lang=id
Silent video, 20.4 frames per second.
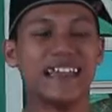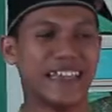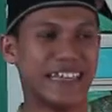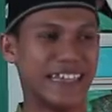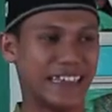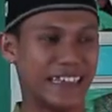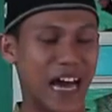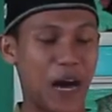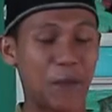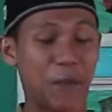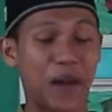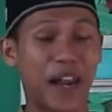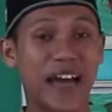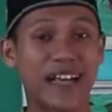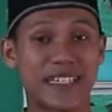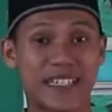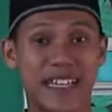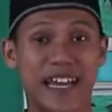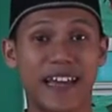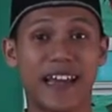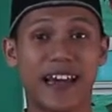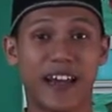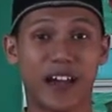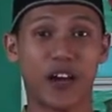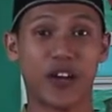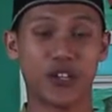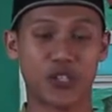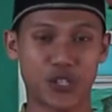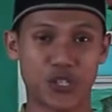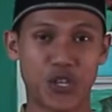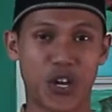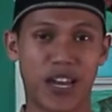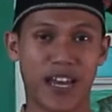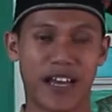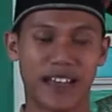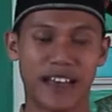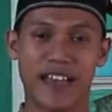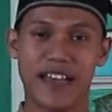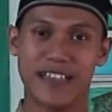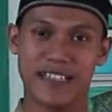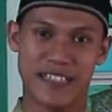kita melaksanakan
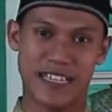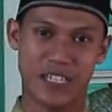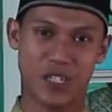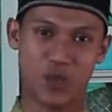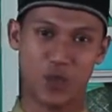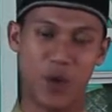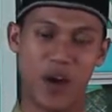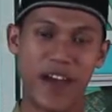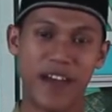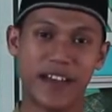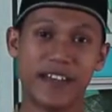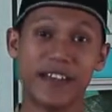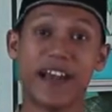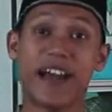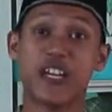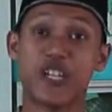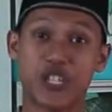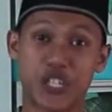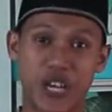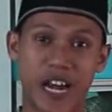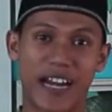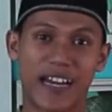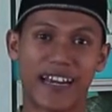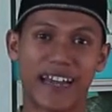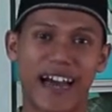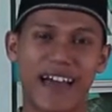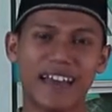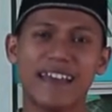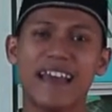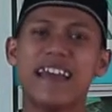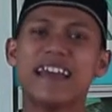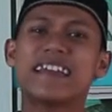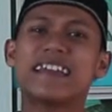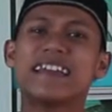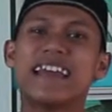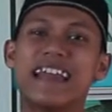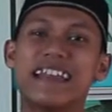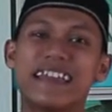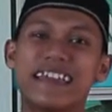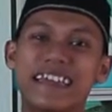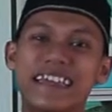sholat sesuai dengan syariat
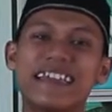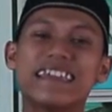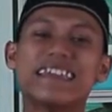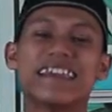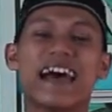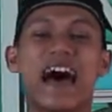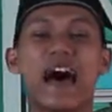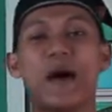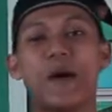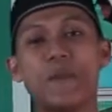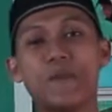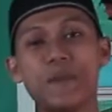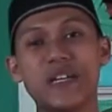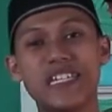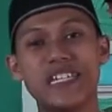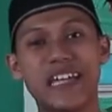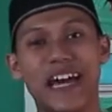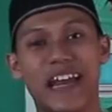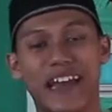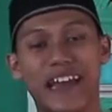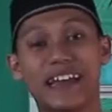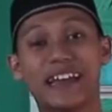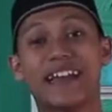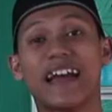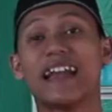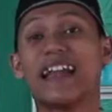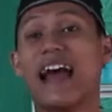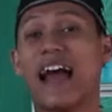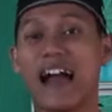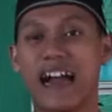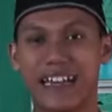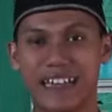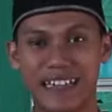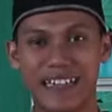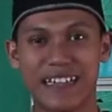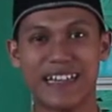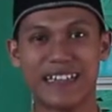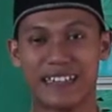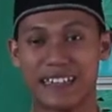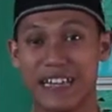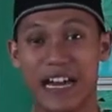dan kita menjalankan
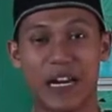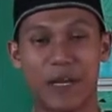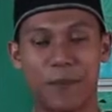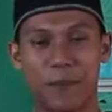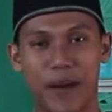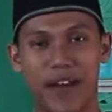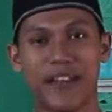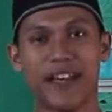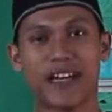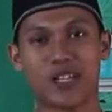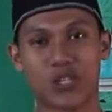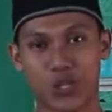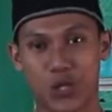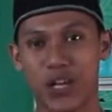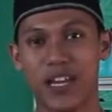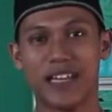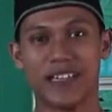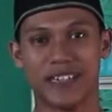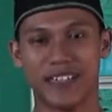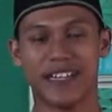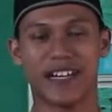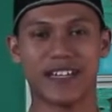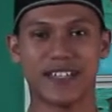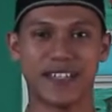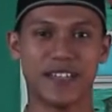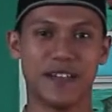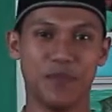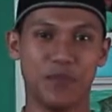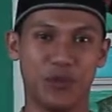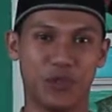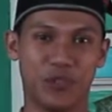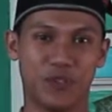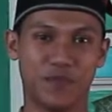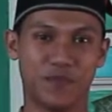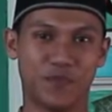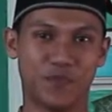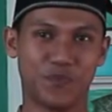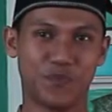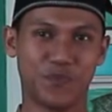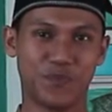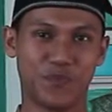hakikat daripada sholat tersebut.
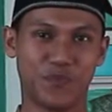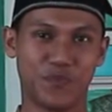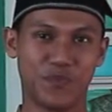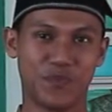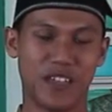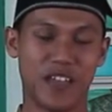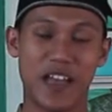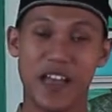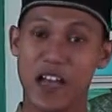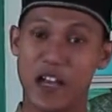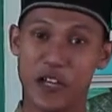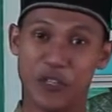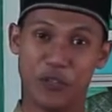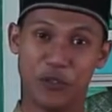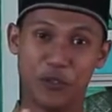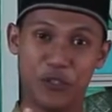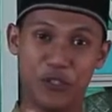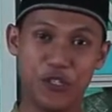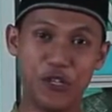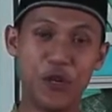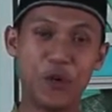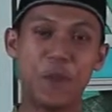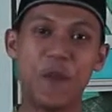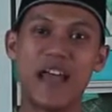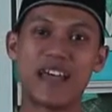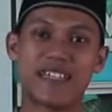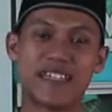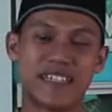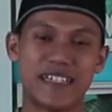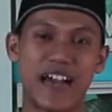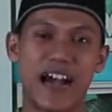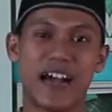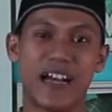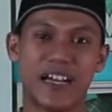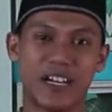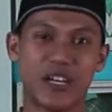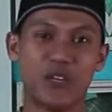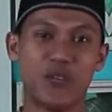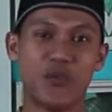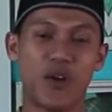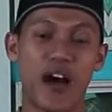17 yang
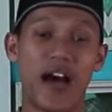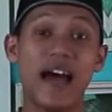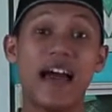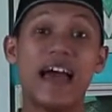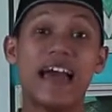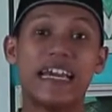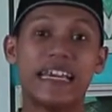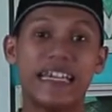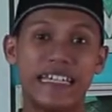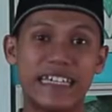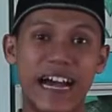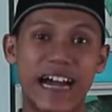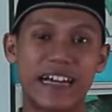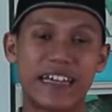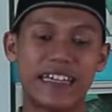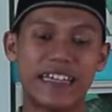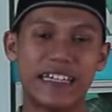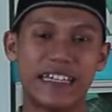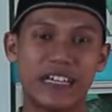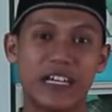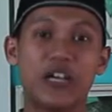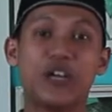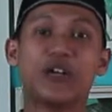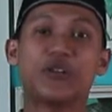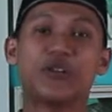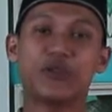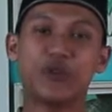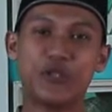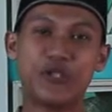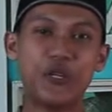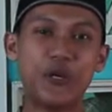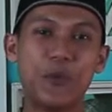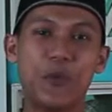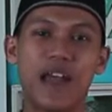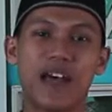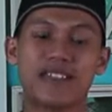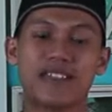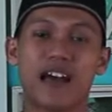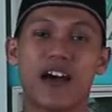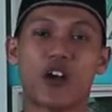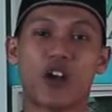kedua yakni 17
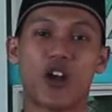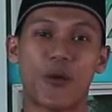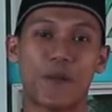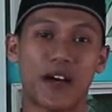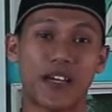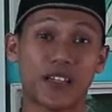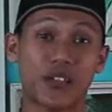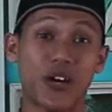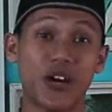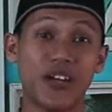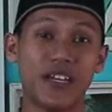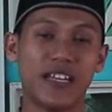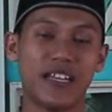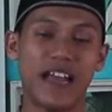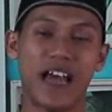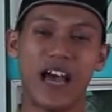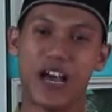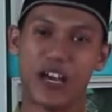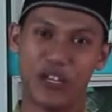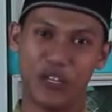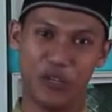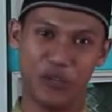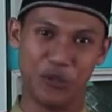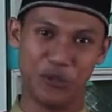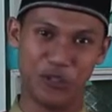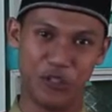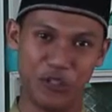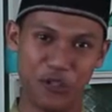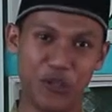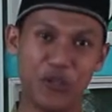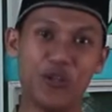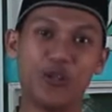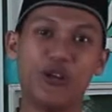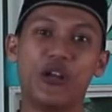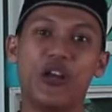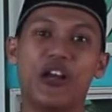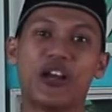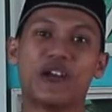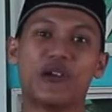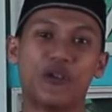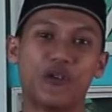Ramadan
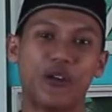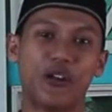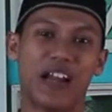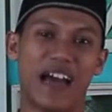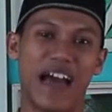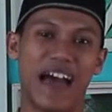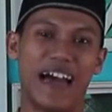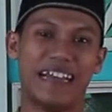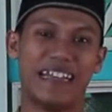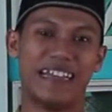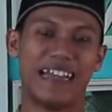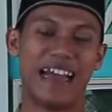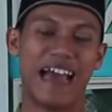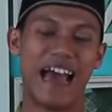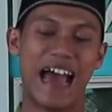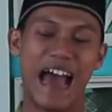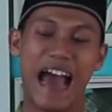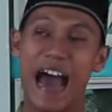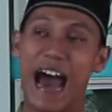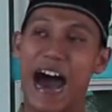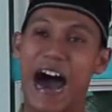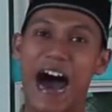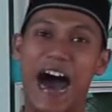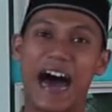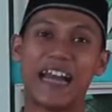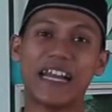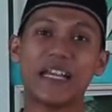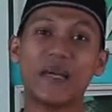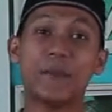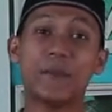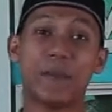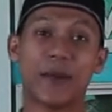nuzulul Quran. Hari